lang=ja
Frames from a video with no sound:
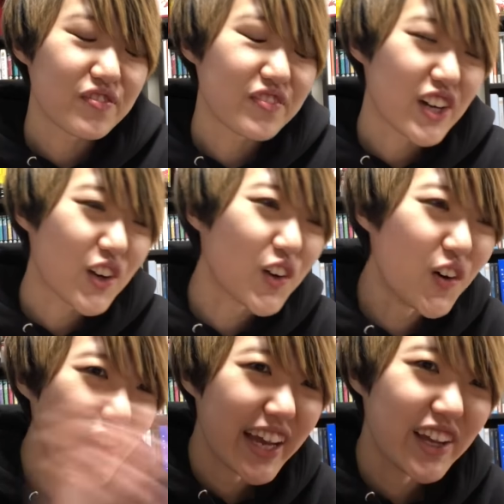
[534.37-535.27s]
まあ、
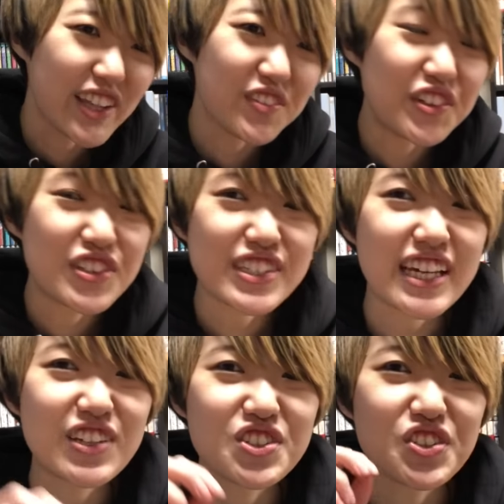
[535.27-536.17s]
声でぶつ
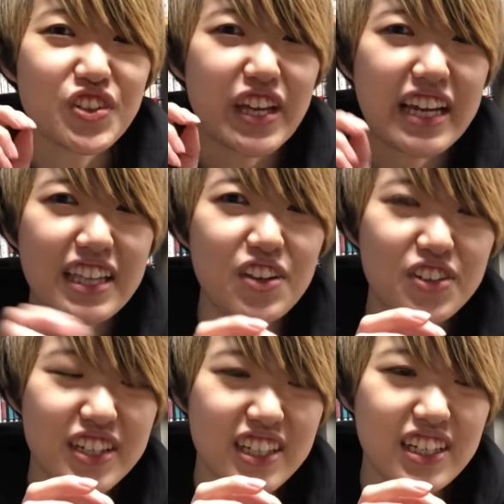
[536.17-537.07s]
けるその
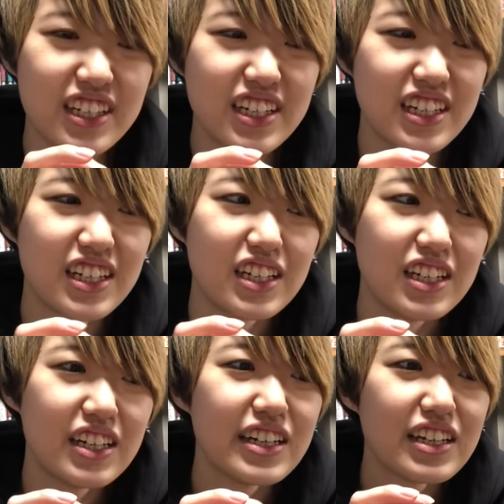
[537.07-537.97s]

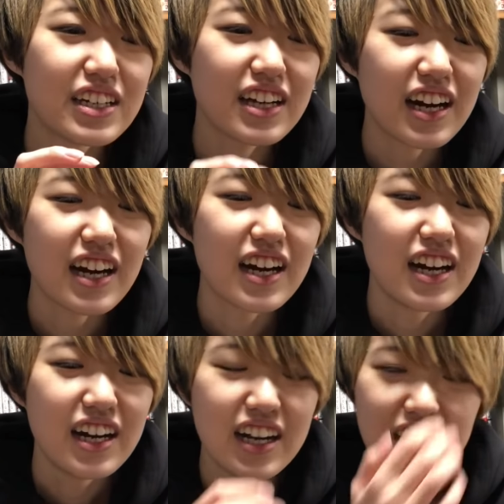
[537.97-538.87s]
エネルギーが
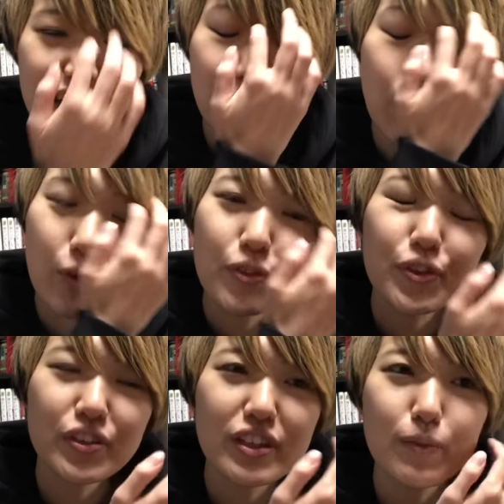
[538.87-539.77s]
もう本
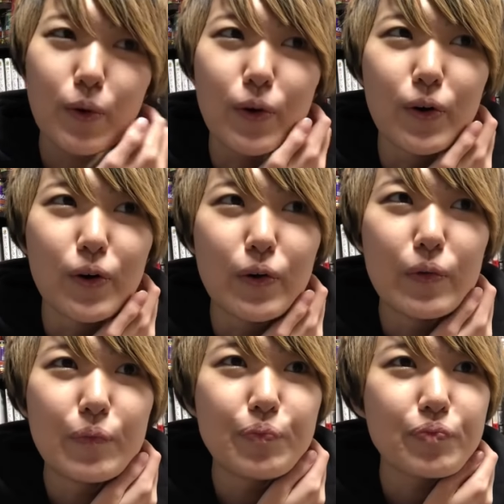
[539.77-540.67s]
当にも
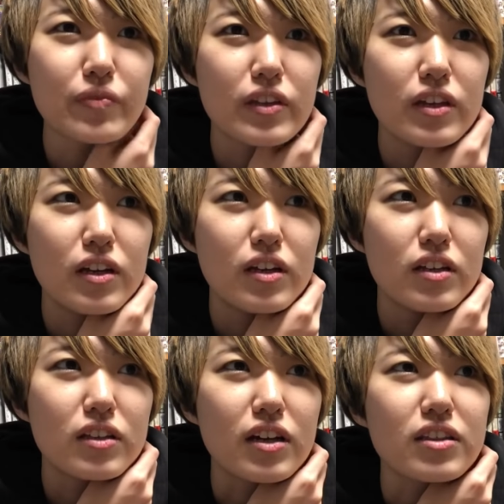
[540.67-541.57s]

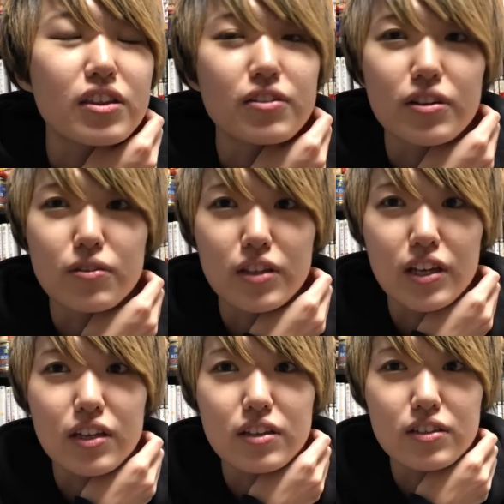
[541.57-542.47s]
う何て言うんだろうね
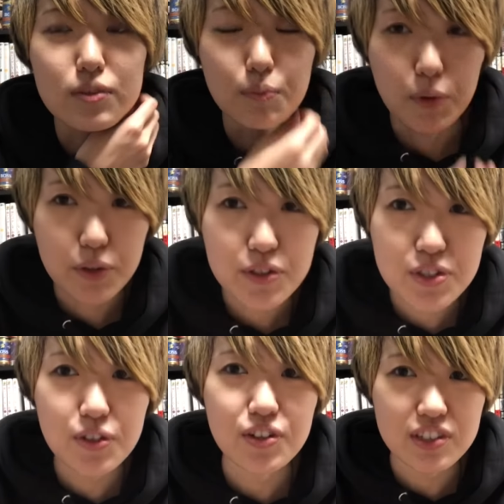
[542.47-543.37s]
もの
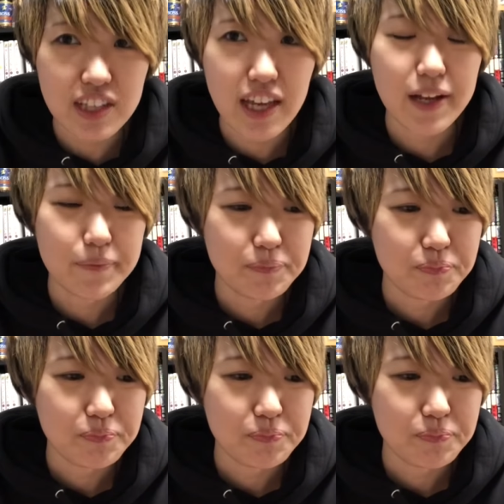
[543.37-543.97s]
すごくて